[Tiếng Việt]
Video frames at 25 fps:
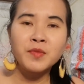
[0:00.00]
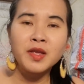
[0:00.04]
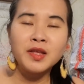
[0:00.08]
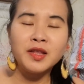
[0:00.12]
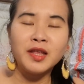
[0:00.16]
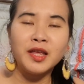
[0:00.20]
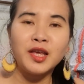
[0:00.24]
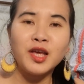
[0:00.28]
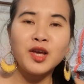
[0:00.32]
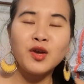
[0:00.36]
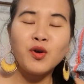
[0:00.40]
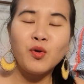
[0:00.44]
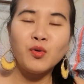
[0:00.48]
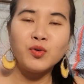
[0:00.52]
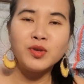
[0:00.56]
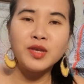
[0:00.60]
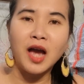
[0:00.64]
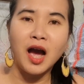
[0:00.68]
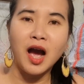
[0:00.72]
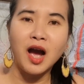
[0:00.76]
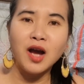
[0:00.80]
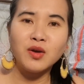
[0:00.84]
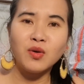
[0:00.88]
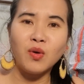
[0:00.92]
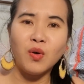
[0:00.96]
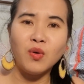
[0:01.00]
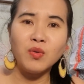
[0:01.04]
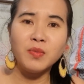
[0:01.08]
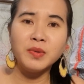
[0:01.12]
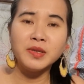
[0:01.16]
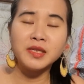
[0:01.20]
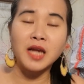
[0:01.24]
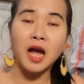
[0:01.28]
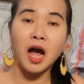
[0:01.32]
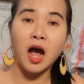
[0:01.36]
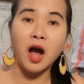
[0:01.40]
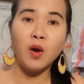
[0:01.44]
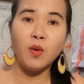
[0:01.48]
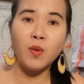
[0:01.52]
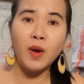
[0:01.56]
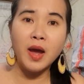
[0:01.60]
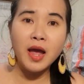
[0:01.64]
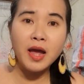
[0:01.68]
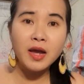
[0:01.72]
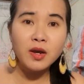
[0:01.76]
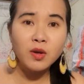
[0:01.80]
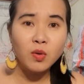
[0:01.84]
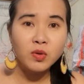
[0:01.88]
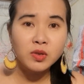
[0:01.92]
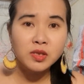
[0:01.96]
thì cái cô vợ cổ cái sợ quá
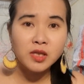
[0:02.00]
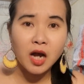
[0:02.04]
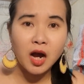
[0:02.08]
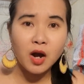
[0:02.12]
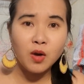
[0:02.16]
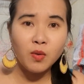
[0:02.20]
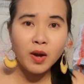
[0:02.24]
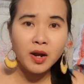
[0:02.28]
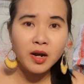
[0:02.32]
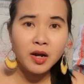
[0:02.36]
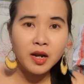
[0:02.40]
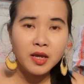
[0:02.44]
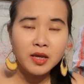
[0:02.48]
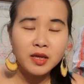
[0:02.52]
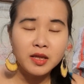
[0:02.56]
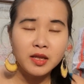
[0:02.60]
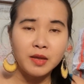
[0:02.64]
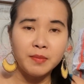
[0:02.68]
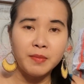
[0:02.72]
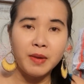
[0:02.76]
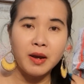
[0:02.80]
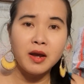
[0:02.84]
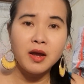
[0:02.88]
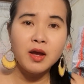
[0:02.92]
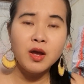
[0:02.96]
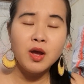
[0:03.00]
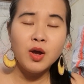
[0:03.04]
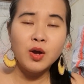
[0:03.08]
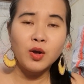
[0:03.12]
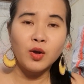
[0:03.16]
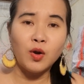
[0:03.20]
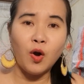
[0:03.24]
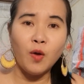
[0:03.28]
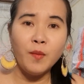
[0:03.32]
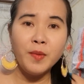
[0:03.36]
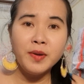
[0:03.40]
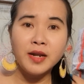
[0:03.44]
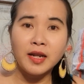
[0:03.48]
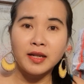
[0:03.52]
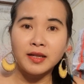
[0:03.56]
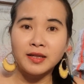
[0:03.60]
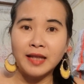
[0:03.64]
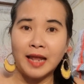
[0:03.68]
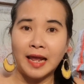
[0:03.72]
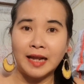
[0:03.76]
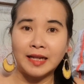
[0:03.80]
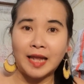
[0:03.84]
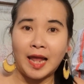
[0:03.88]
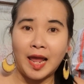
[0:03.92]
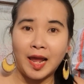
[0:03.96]
cổ sợ quá đi thì bà cổ mới địch
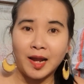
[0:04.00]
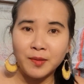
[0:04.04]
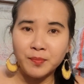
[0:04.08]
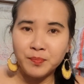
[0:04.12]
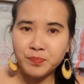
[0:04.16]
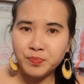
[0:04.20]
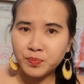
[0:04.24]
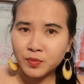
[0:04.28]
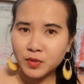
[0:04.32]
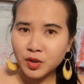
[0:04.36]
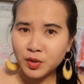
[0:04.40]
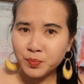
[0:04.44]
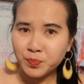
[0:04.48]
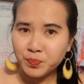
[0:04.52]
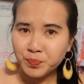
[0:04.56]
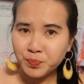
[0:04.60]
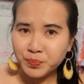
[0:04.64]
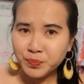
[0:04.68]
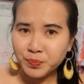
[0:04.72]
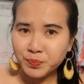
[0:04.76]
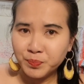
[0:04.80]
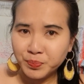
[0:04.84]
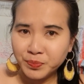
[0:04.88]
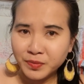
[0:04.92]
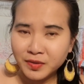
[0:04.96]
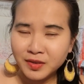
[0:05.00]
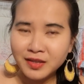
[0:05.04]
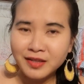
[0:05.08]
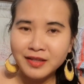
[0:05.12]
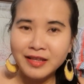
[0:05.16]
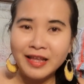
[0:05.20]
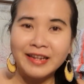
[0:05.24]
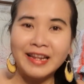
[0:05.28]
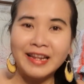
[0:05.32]
tẹt tẹt địch